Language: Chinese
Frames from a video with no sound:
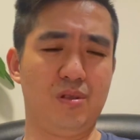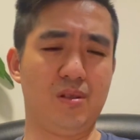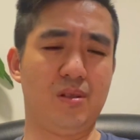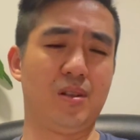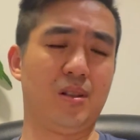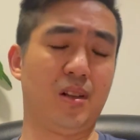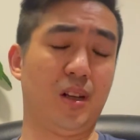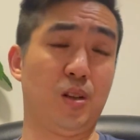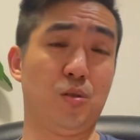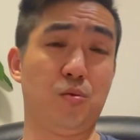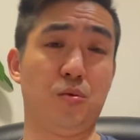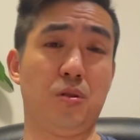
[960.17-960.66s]
的
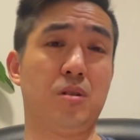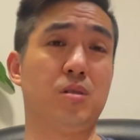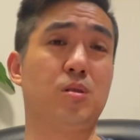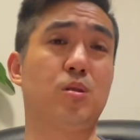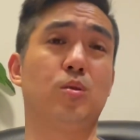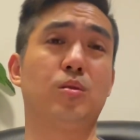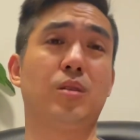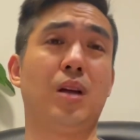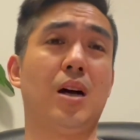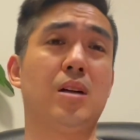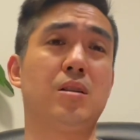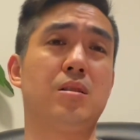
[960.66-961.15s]
这个选手
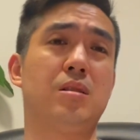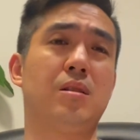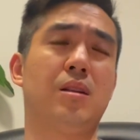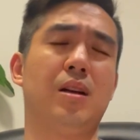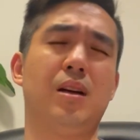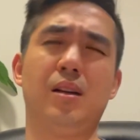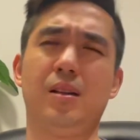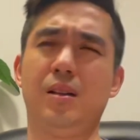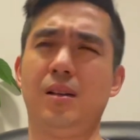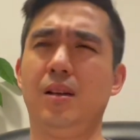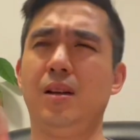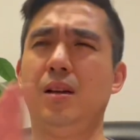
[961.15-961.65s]
打起
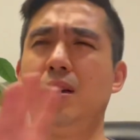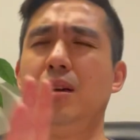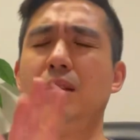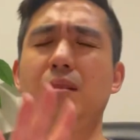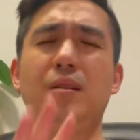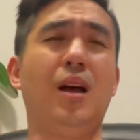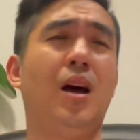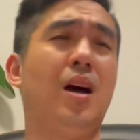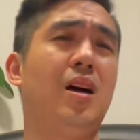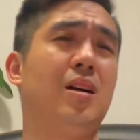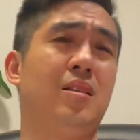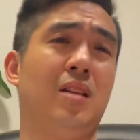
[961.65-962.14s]
来
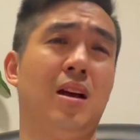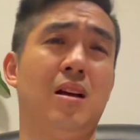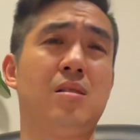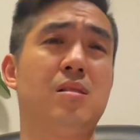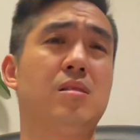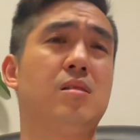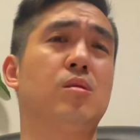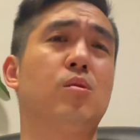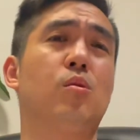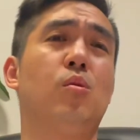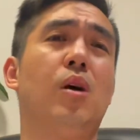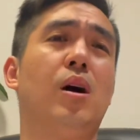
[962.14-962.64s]
太男
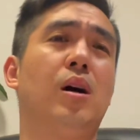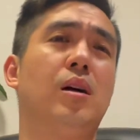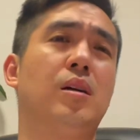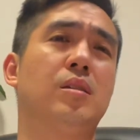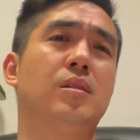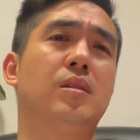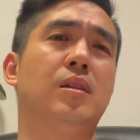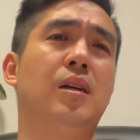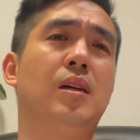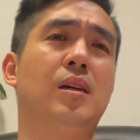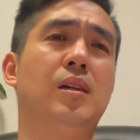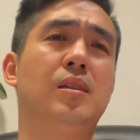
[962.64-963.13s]
子化。
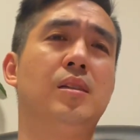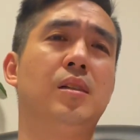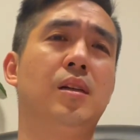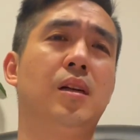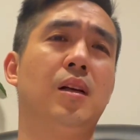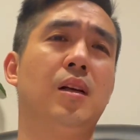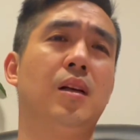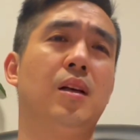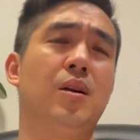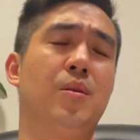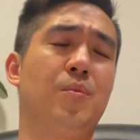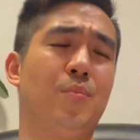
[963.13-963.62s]

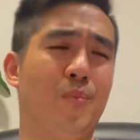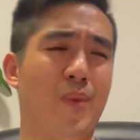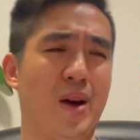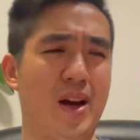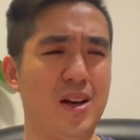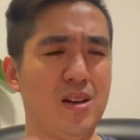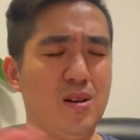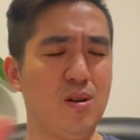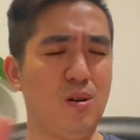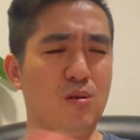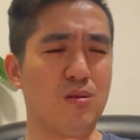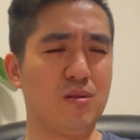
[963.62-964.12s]

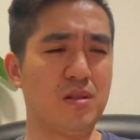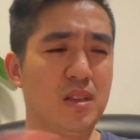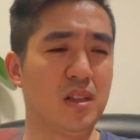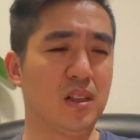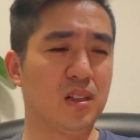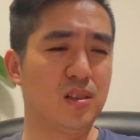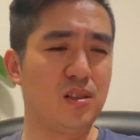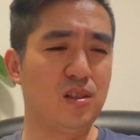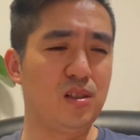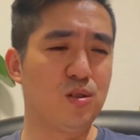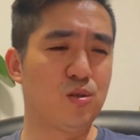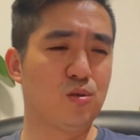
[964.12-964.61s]
没有一个
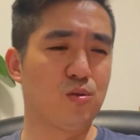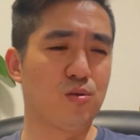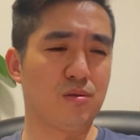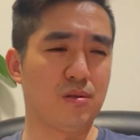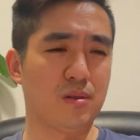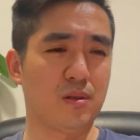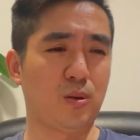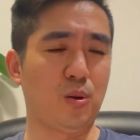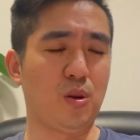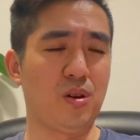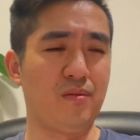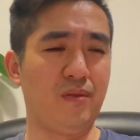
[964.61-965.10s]
技术是
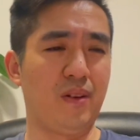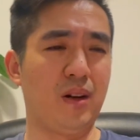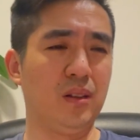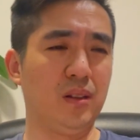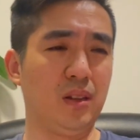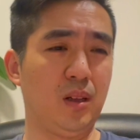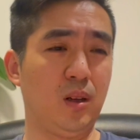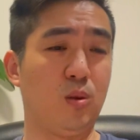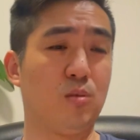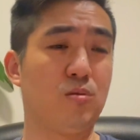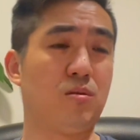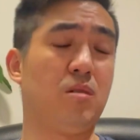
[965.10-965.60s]
对方
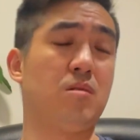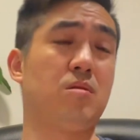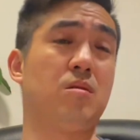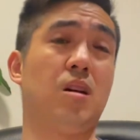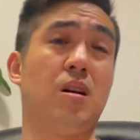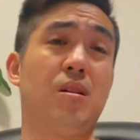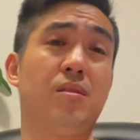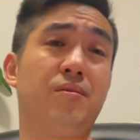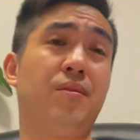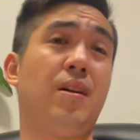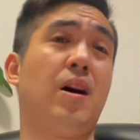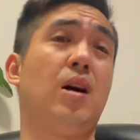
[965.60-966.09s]
能够正
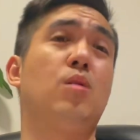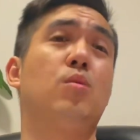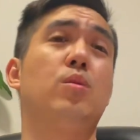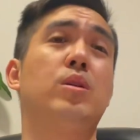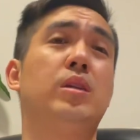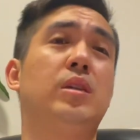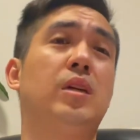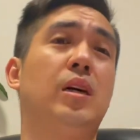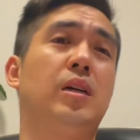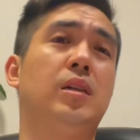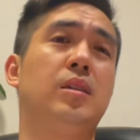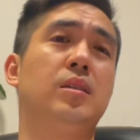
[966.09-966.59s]
常发挥
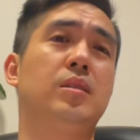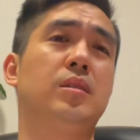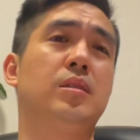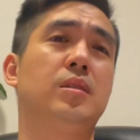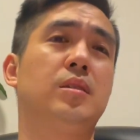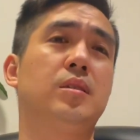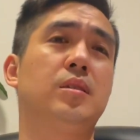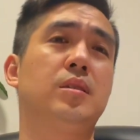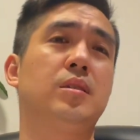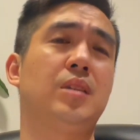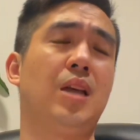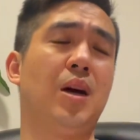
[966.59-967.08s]
的，
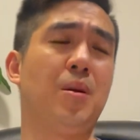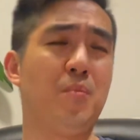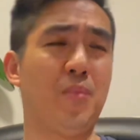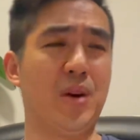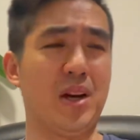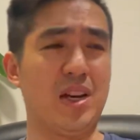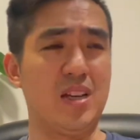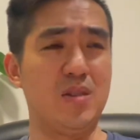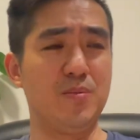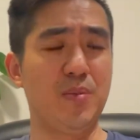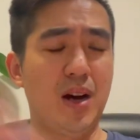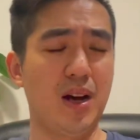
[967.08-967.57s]
他
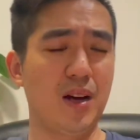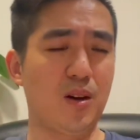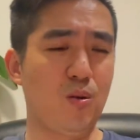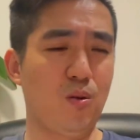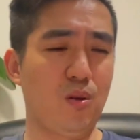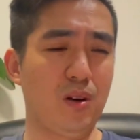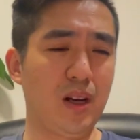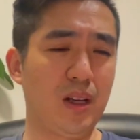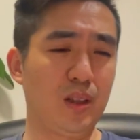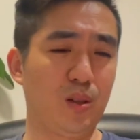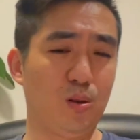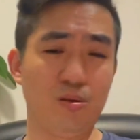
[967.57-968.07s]
每一拍
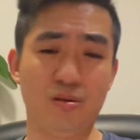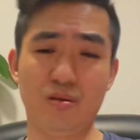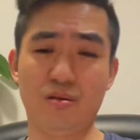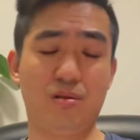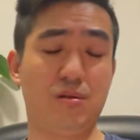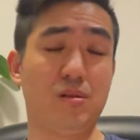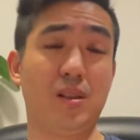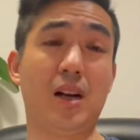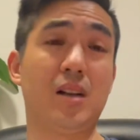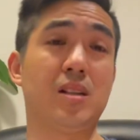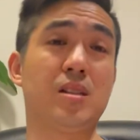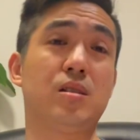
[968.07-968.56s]
过来都是
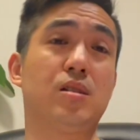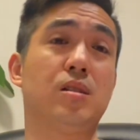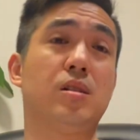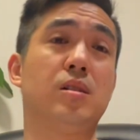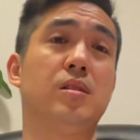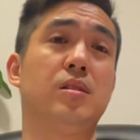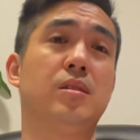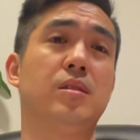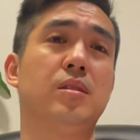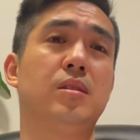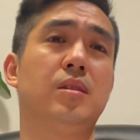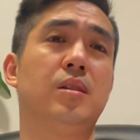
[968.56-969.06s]
势大力沉
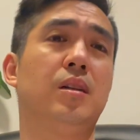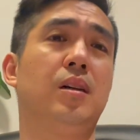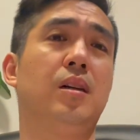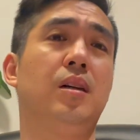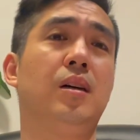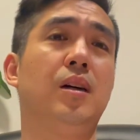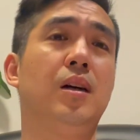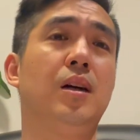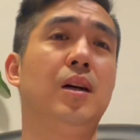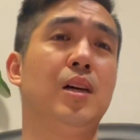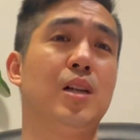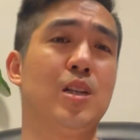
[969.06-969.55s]
啊，
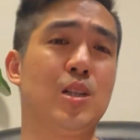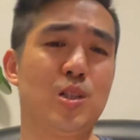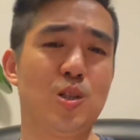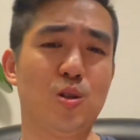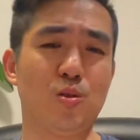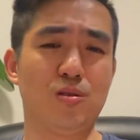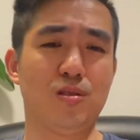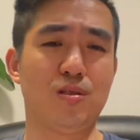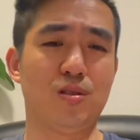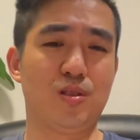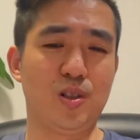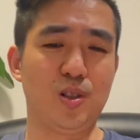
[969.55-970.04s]
就
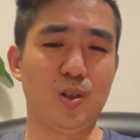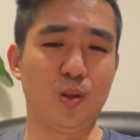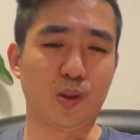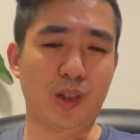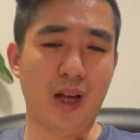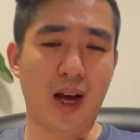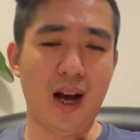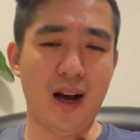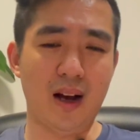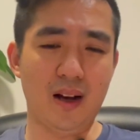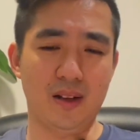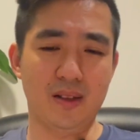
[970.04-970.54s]
是只有
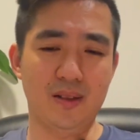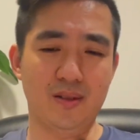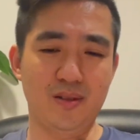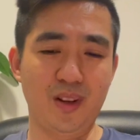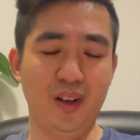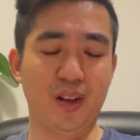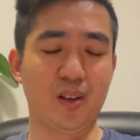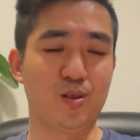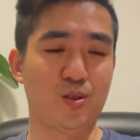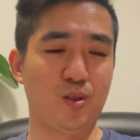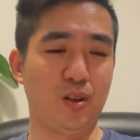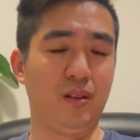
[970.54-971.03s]
他这
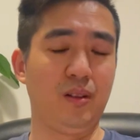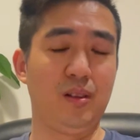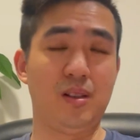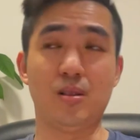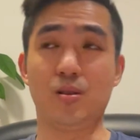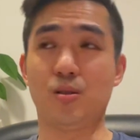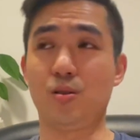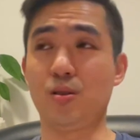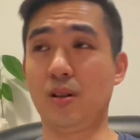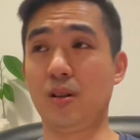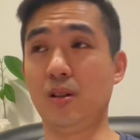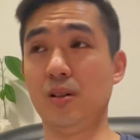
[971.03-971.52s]
个身体
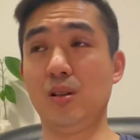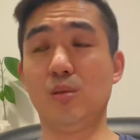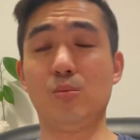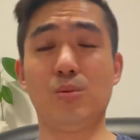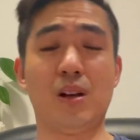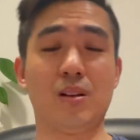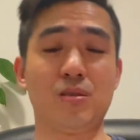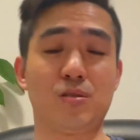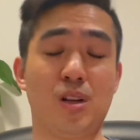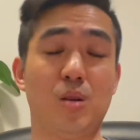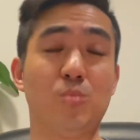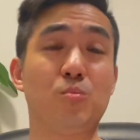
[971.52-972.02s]
是一个勒布
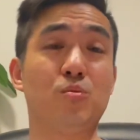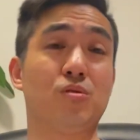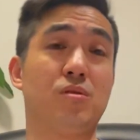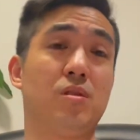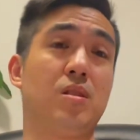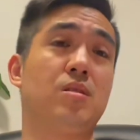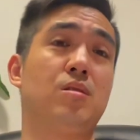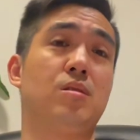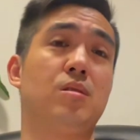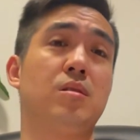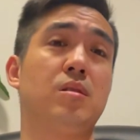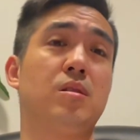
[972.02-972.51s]
朗詹姆斯
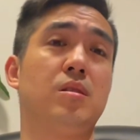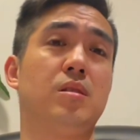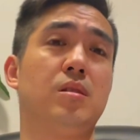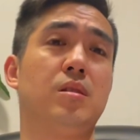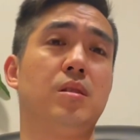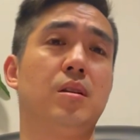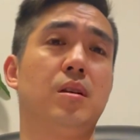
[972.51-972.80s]
的身体，